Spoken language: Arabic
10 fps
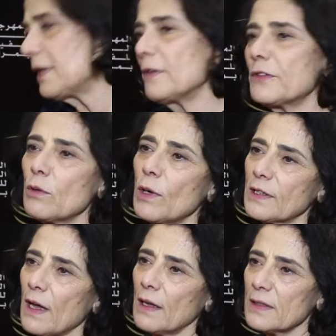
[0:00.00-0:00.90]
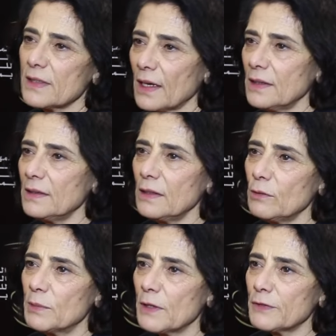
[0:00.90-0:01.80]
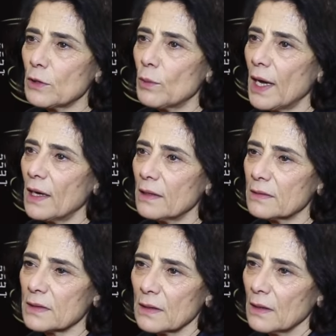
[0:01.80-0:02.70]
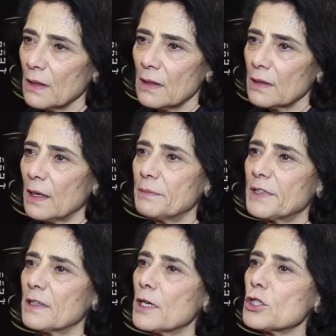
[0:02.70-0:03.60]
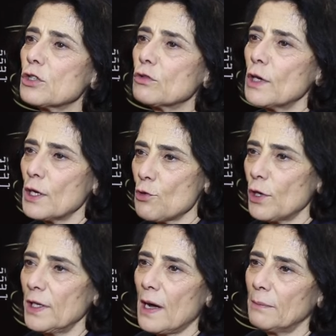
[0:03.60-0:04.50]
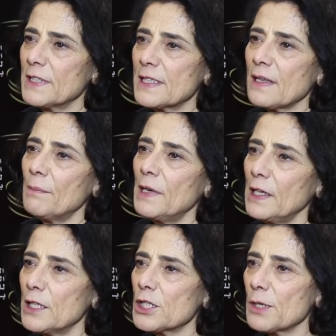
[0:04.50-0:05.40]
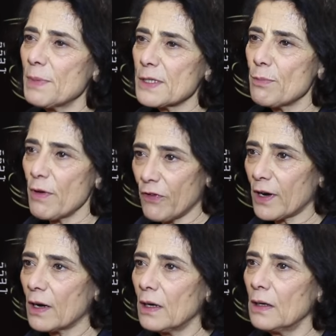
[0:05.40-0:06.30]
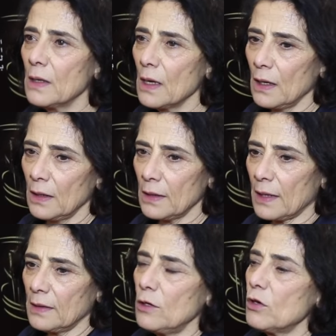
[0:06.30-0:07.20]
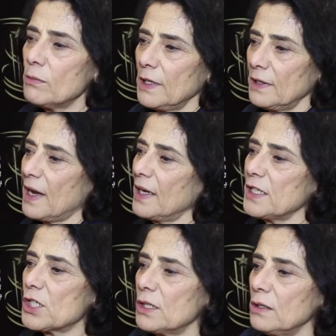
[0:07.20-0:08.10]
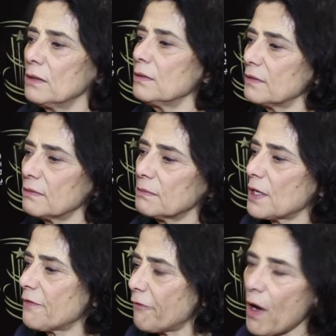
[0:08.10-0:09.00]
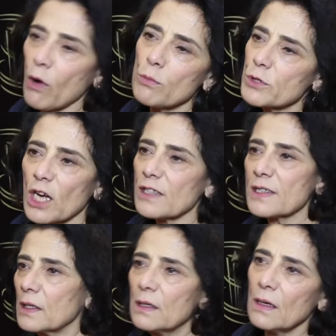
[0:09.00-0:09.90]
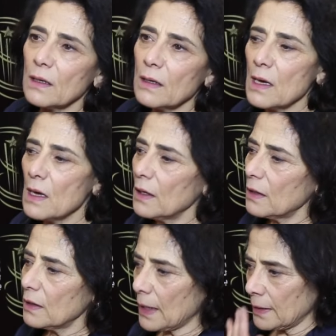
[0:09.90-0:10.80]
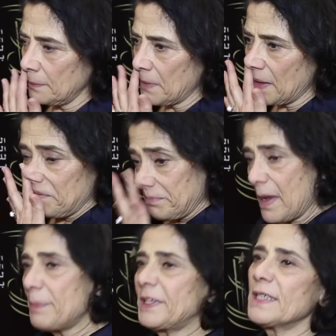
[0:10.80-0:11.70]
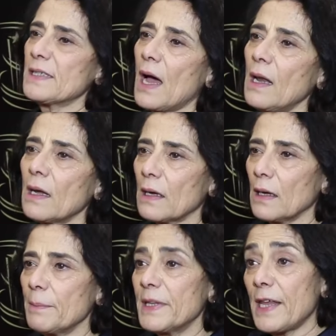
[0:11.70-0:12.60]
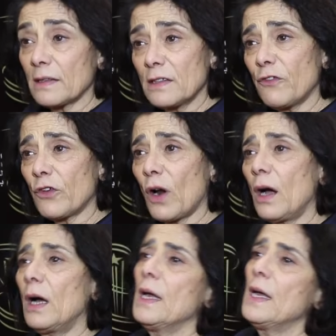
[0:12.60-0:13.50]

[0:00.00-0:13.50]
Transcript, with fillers: بنفس الوقت انا سعيده وبنفس الوقت يعني بتقدرش تقول انه احنا عم نستقبل الاشي بس بفرح يعني اليوم احنا عايشين تفاقم شخصيه يعني ما ما بتحس حالك بدك تفرح